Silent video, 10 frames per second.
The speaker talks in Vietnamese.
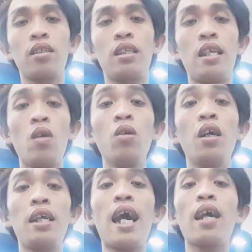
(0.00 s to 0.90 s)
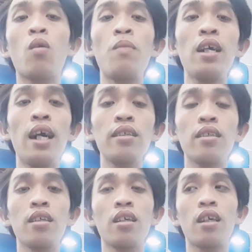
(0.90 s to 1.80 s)
nhiều người ai cũng biết hết
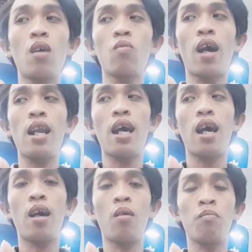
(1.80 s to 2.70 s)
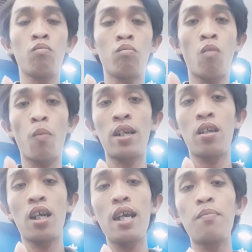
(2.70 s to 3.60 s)
không phải là một mình
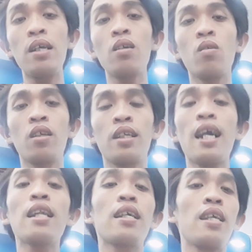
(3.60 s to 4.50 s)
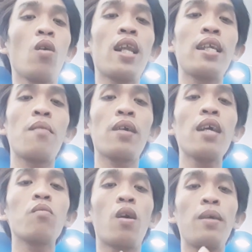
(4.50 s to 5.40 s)
em biết rất là nhiều anh chị em
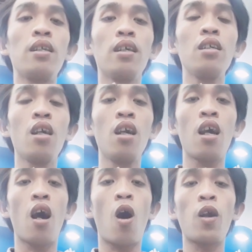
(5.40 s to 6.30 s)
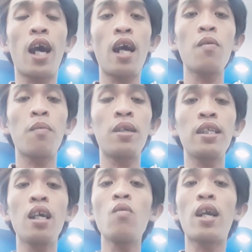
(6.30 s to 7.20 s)
khác vào biết nữa họ đã và minh
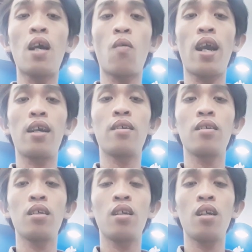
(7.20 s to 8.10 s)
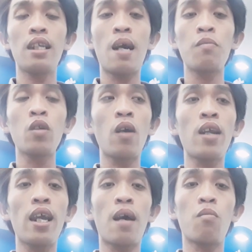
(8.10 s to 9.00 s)
chứng và đàng hoàng nam chú tiểu
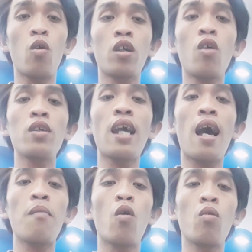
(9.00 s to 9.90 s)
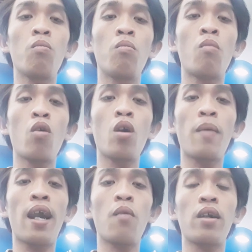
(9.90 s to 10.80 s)
này là một coi cha một một coi
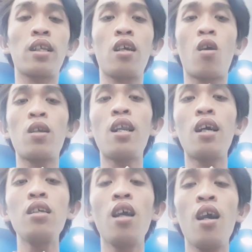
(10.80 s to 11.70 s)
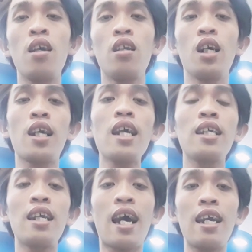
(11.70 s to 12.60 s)
mẹ và từ nhỏ đến lớn được các
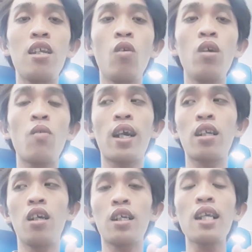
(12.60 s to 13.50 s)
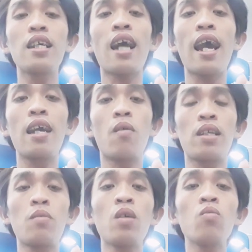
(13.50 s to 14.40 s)
chư thầy nuôi và được các chư thầy và
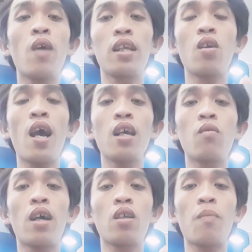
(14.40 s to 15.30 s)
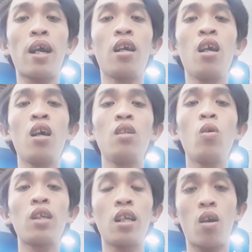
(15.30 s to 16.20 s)
chúng sóc và cho ăn và cho mặc
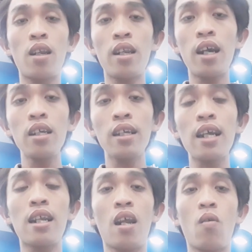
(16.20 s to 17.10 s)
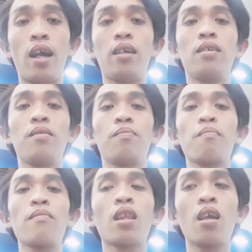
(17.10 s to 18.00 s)
nuôi từ nhỏ đến lớn rất là đàng hoàng
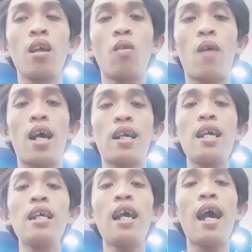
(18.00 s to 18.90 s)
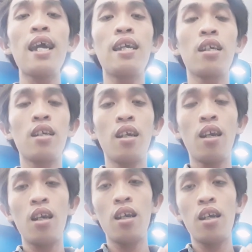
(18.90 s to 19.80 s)
và cái thứ hai
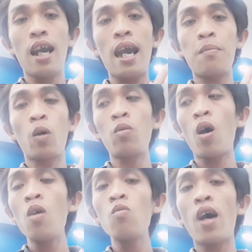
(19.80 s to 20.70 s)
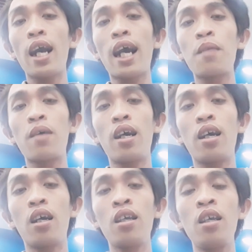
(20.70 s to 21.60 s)
em cũng nói về anh
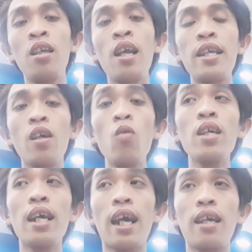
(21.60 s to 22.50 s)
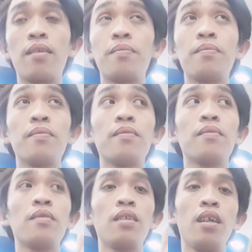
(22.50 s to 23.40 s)
mà di chú như thế này
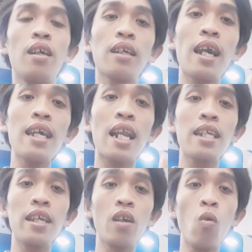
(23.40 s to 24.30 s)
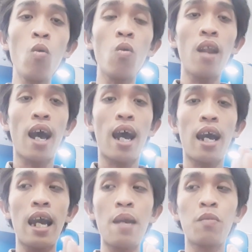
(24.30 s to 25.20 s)
cái anh di chú
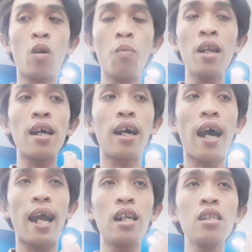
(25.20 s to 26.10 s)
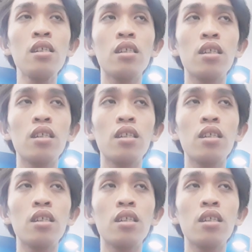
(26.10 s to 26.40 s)
là em không biết là ảnh